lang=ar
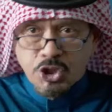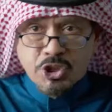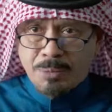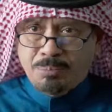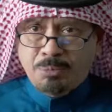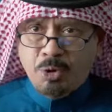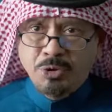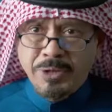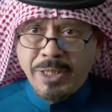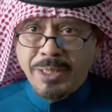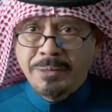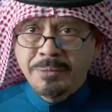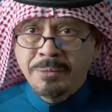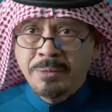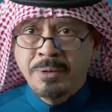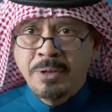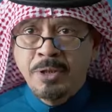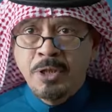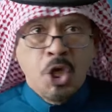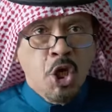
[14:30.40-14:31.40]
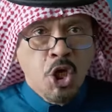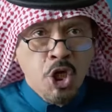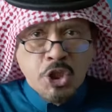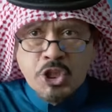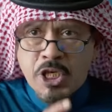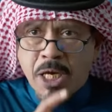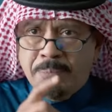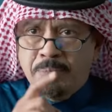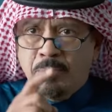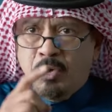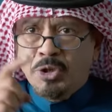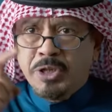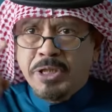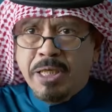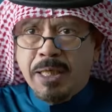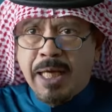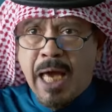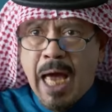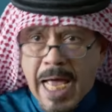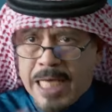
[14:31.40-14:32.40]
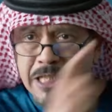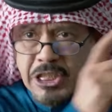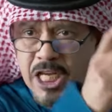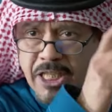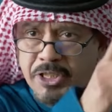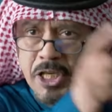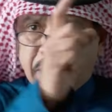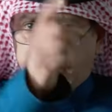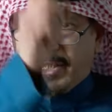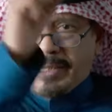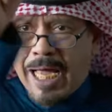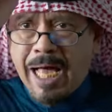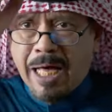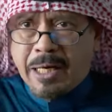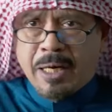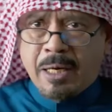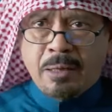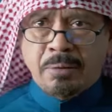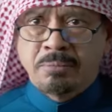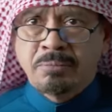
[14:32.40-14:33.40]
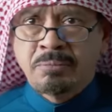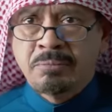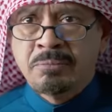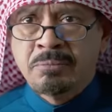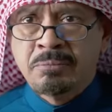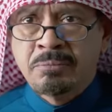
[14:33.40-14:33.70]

يسموني يسموني اسد الاداره